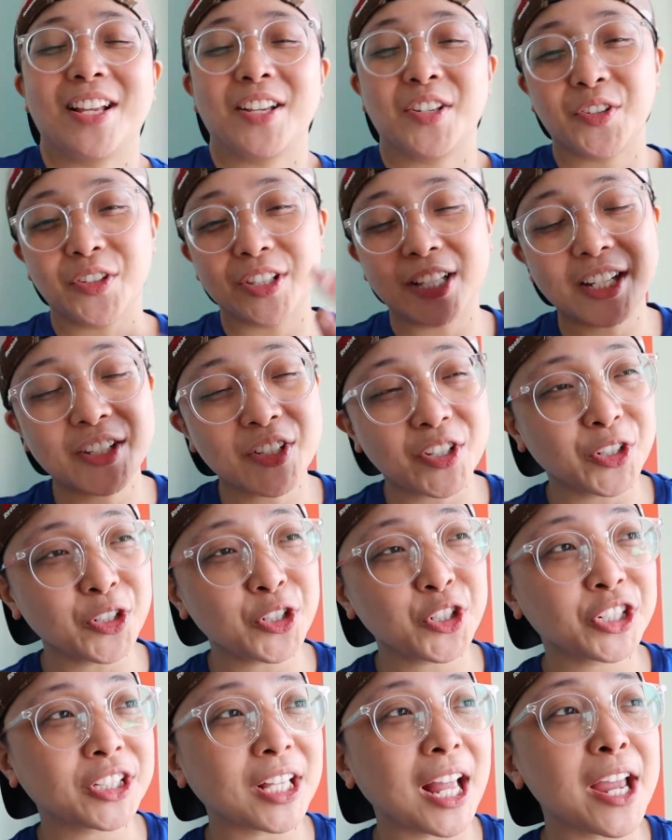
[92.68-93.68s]
So,
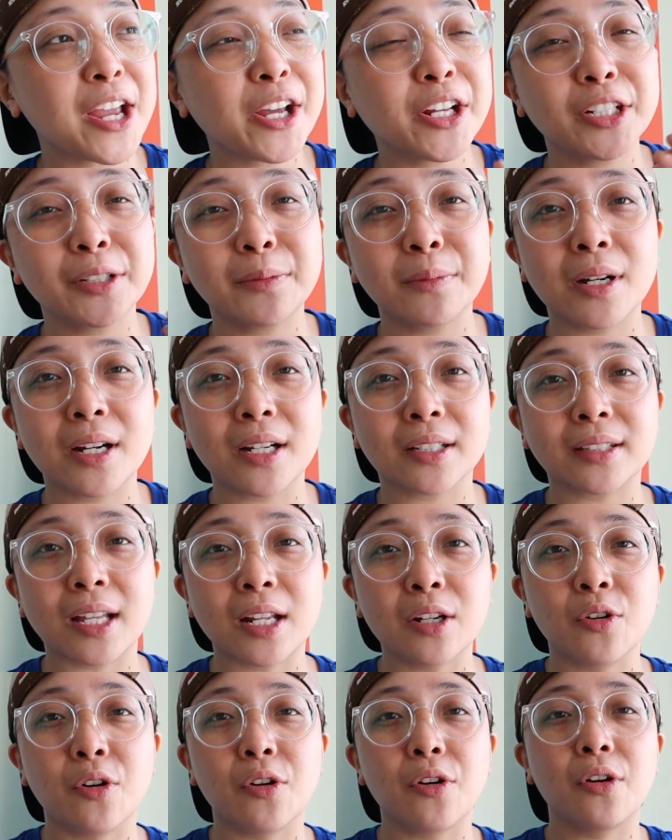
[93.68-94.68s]
nag-search tayo ng
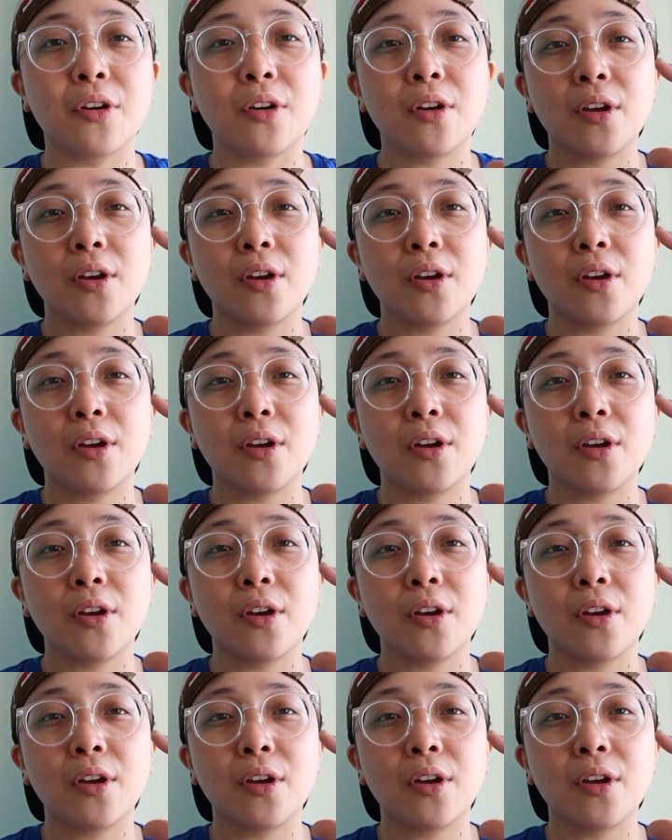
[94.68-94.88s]
mga tanong.